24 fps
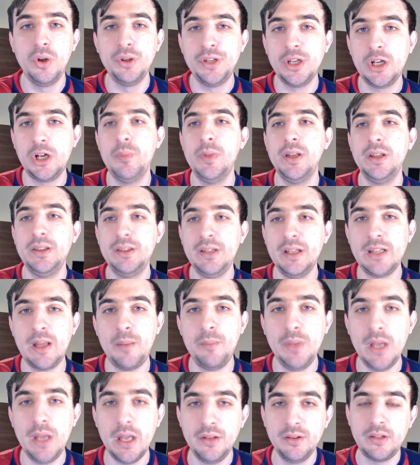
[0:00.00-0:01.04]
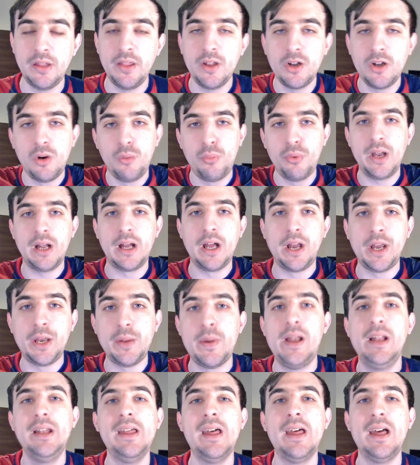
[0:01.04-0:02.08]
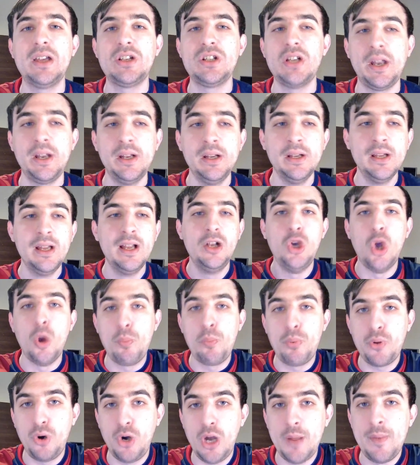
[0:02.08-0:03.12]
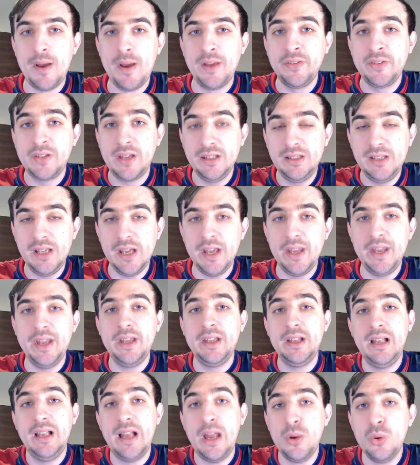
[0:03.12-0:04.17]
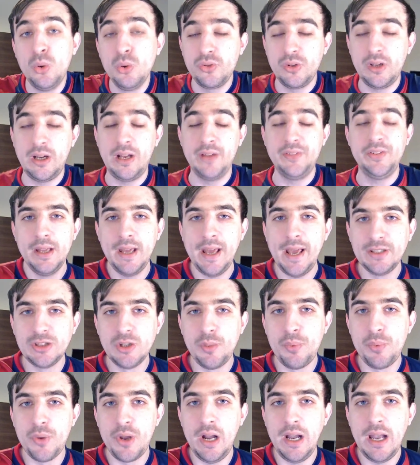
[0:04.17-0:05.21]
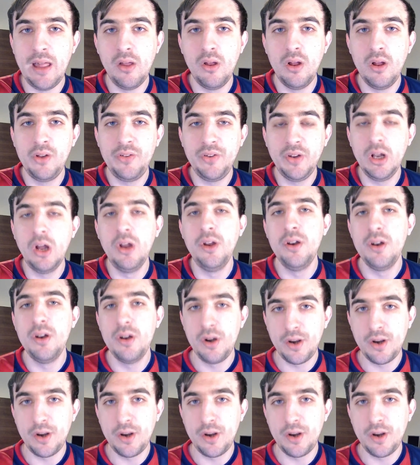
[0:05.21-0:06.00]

Te comenté también, te dejo por acá arriba el día de ayer, los problemas que tiene Lanús. Así que eso por el lado del ciclón.